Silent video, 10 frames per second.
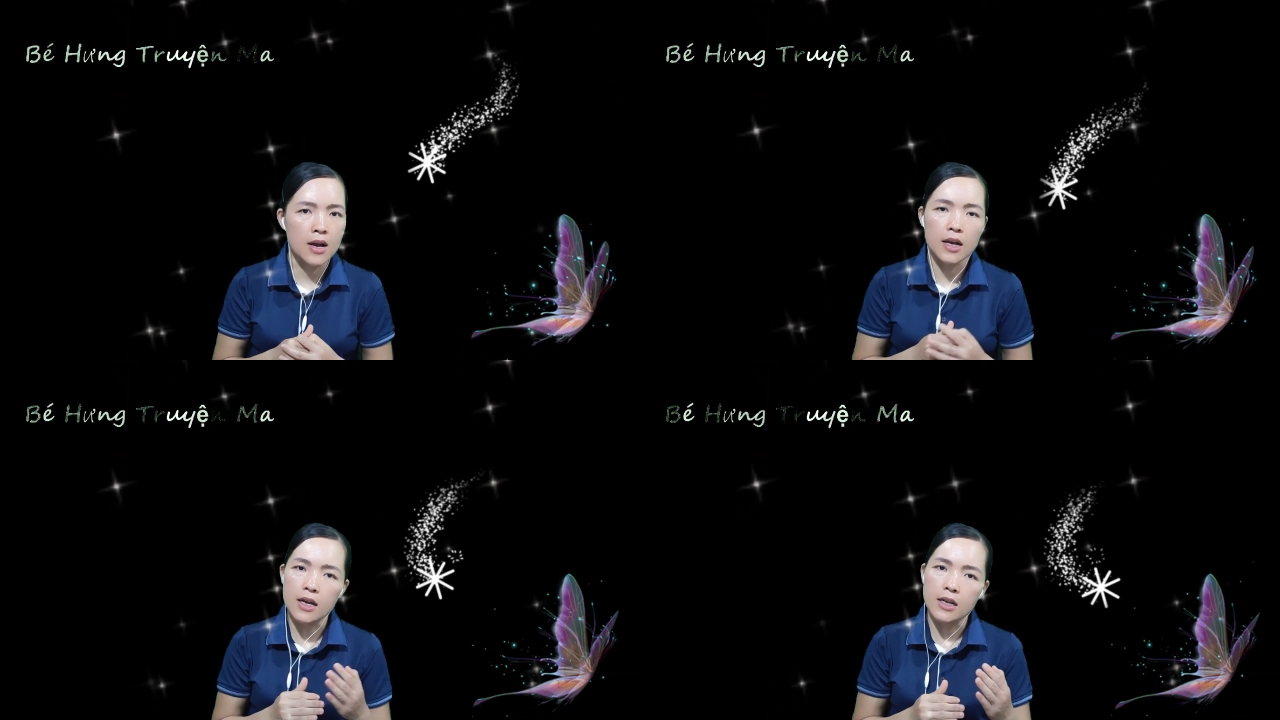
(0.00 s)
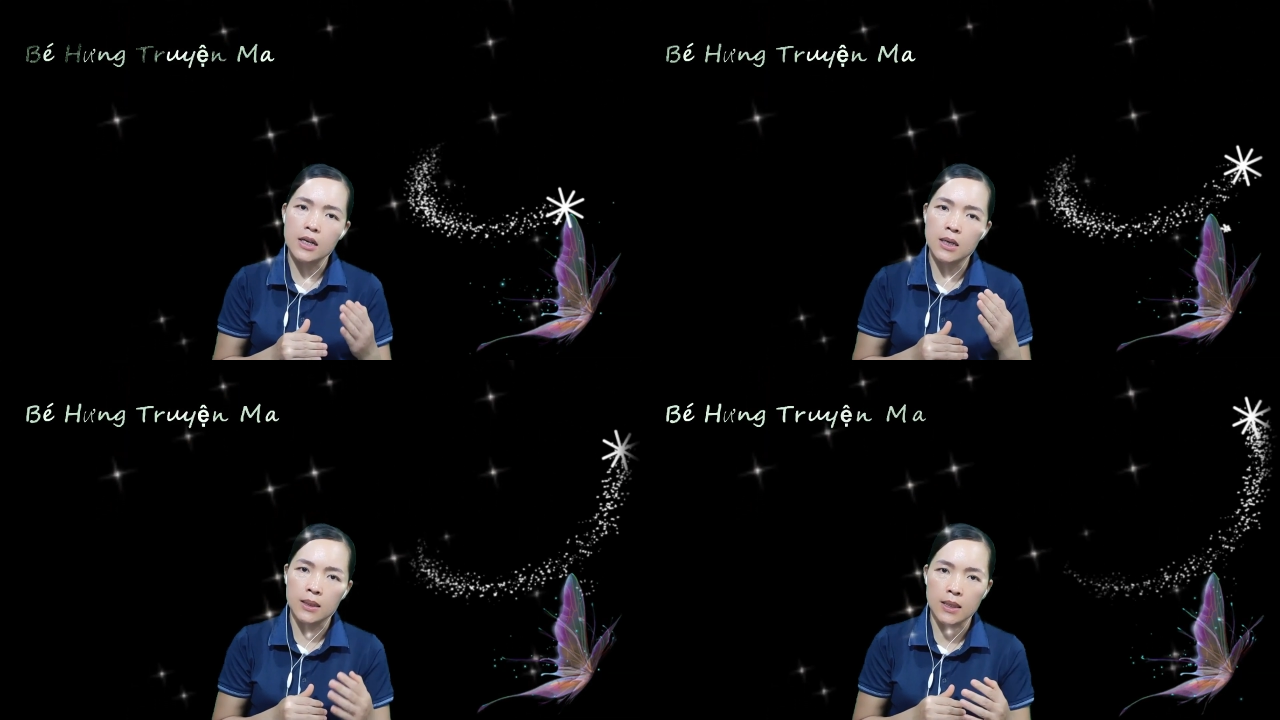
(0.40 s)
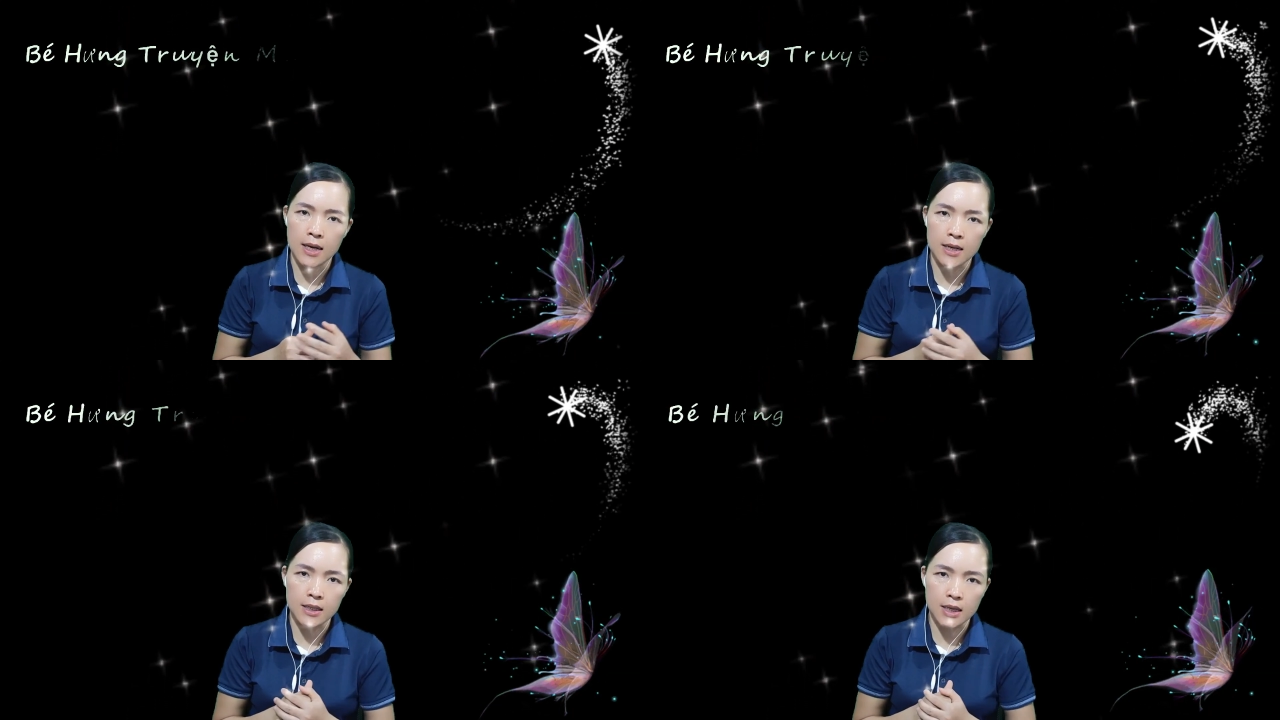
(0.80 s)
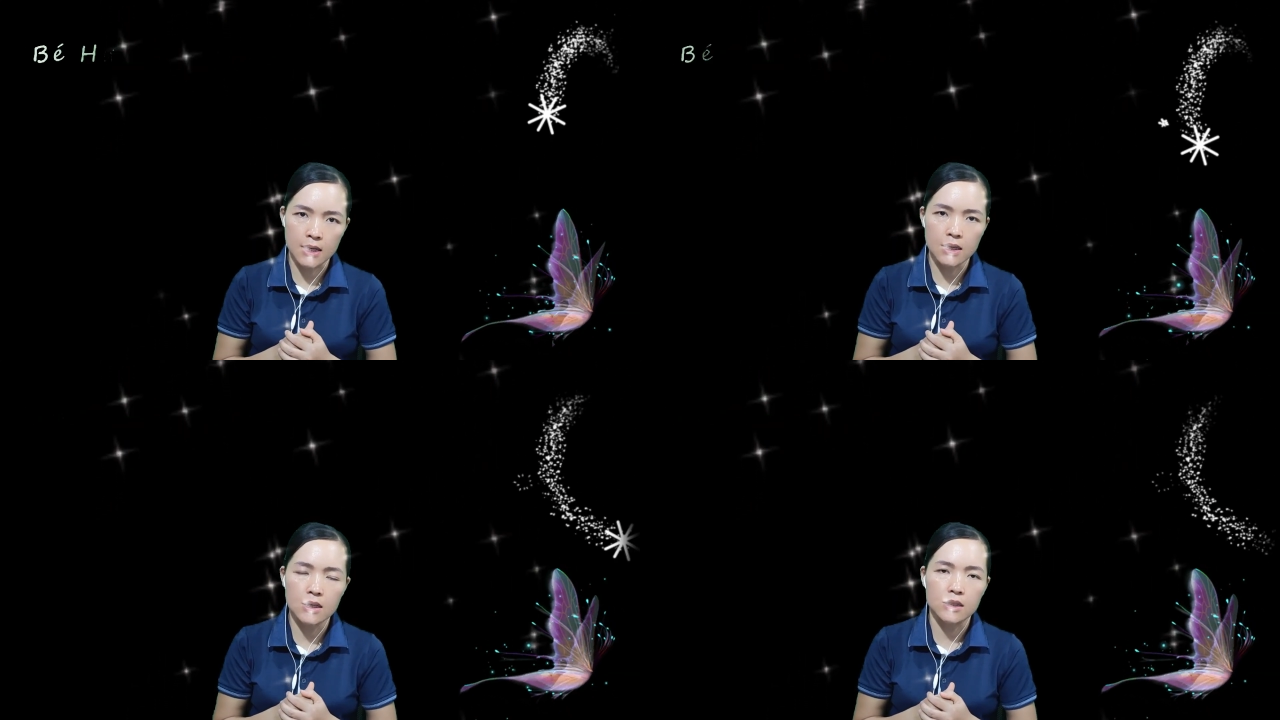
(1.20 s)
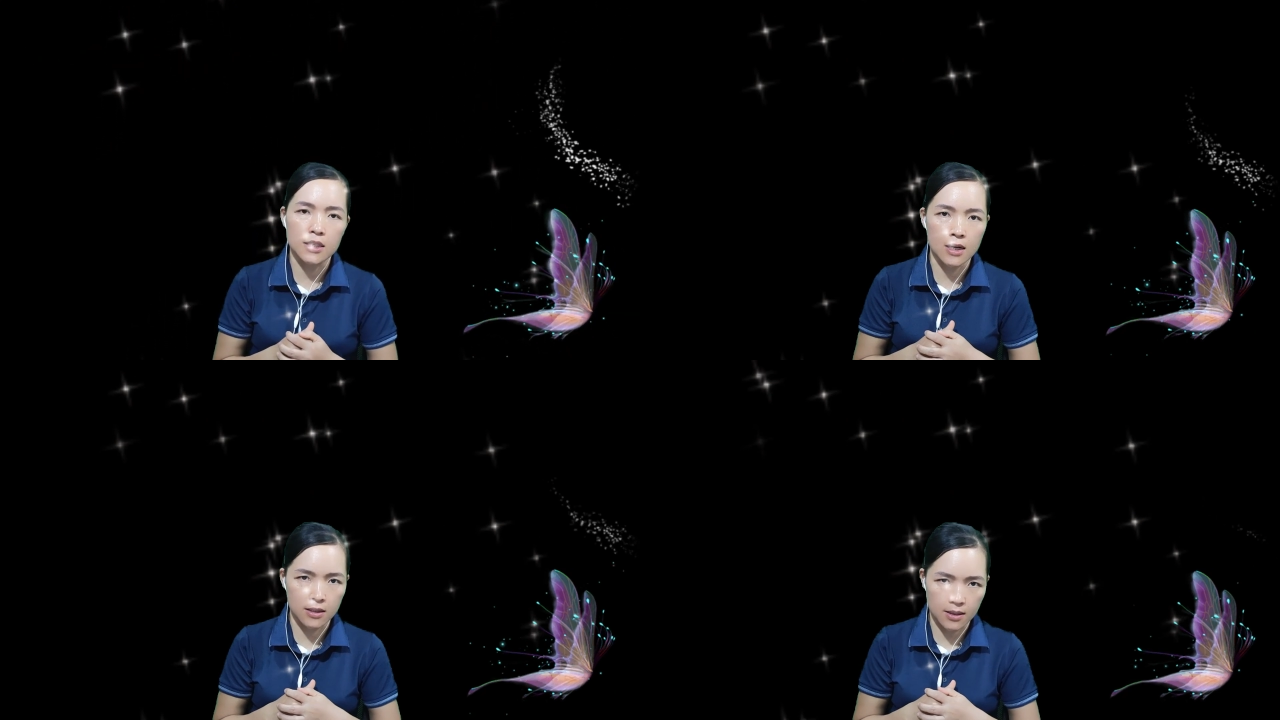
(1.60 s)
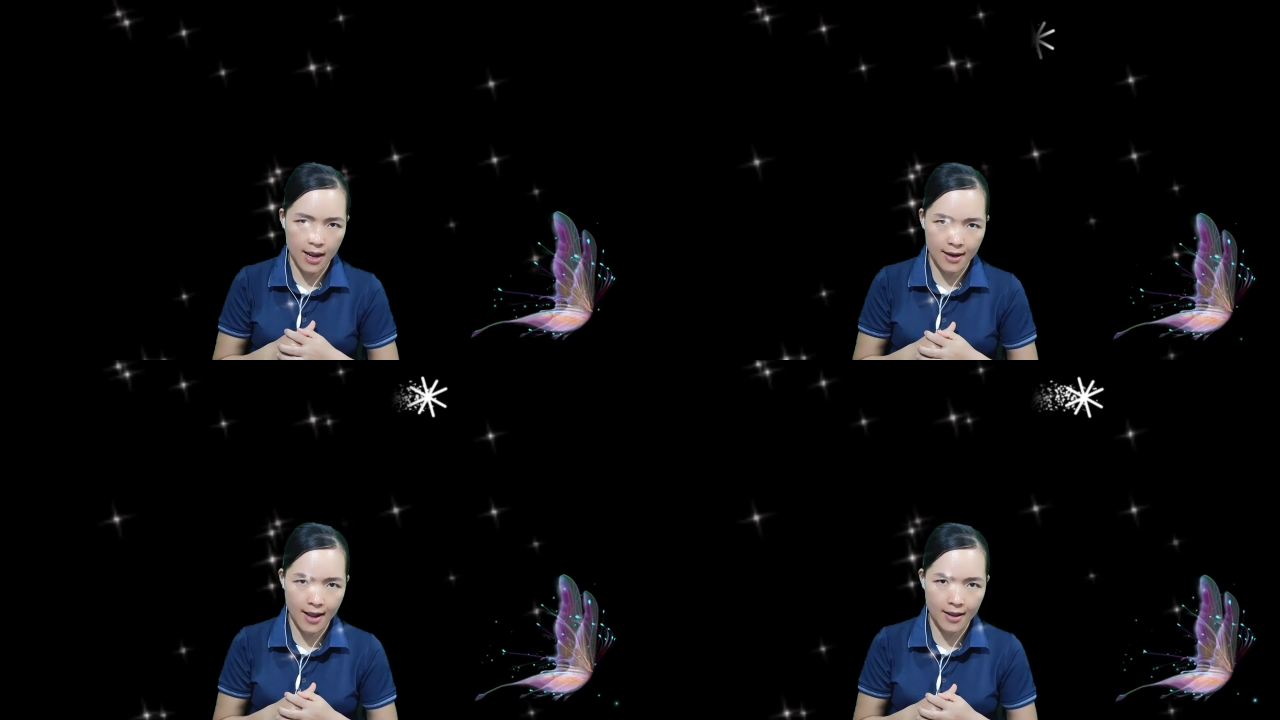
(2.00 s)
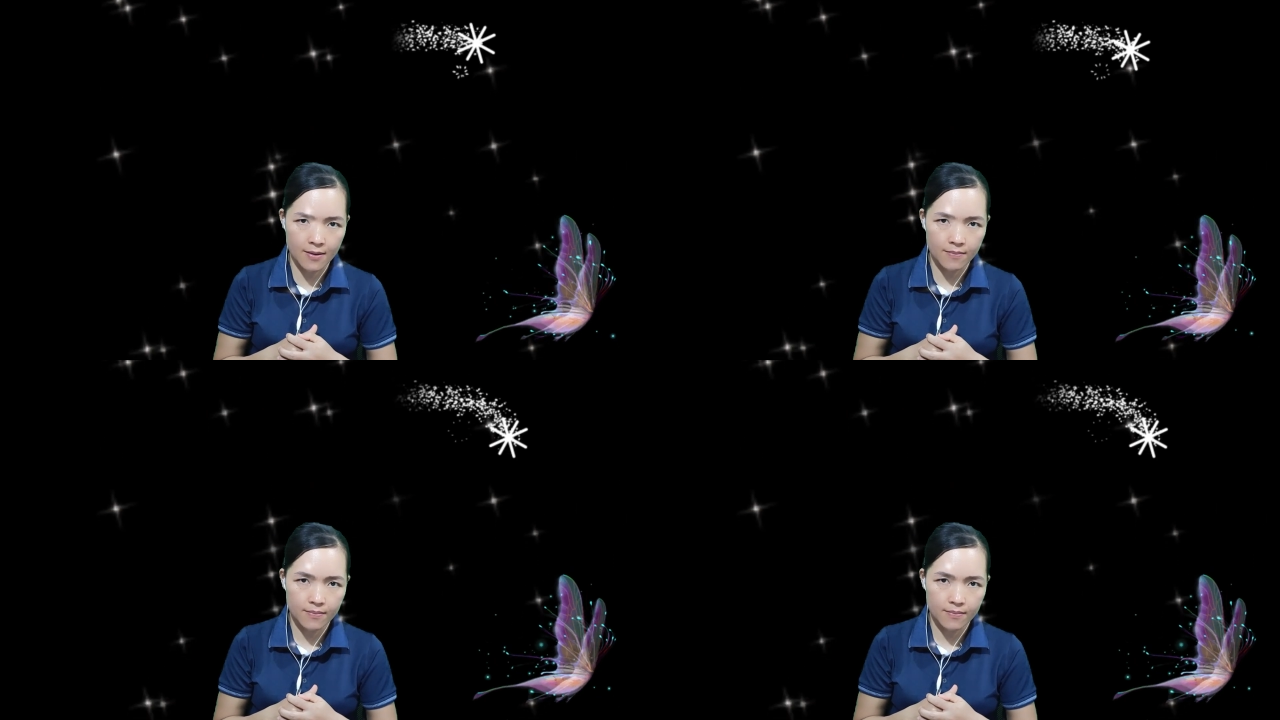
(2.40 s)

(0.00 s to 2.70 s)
khiến thầy Tín sờn cả gáy.